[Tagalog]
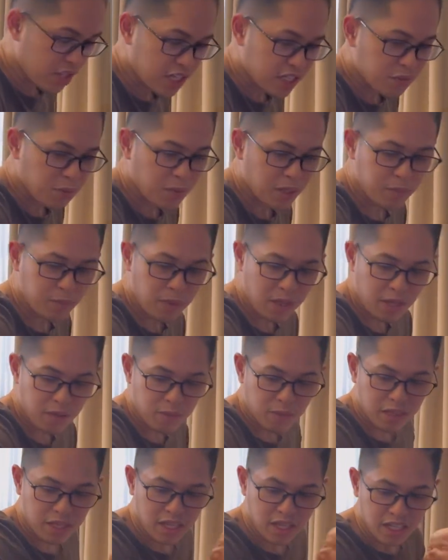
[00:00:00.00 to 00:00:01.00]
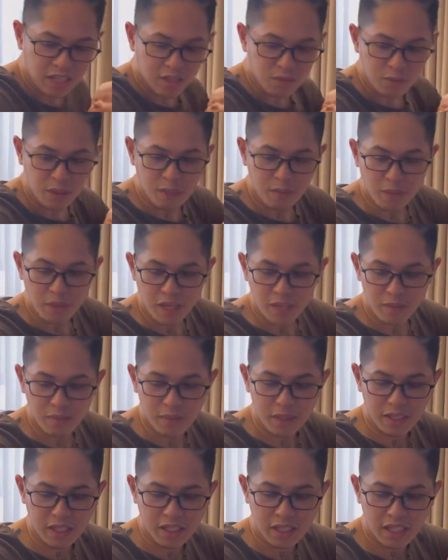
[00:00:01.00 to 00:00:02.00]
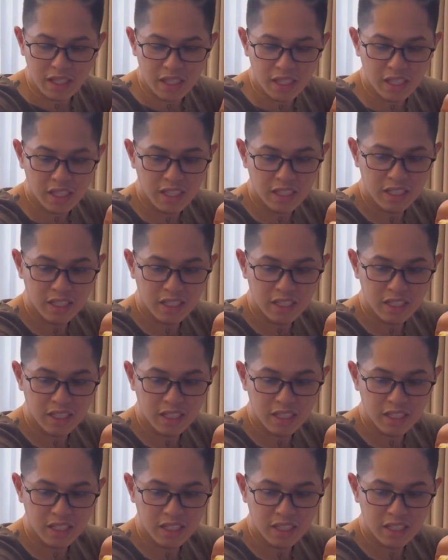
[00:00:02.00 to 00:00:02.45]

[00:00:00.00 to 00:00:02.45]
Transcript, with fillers: touch my baby. It's my baby.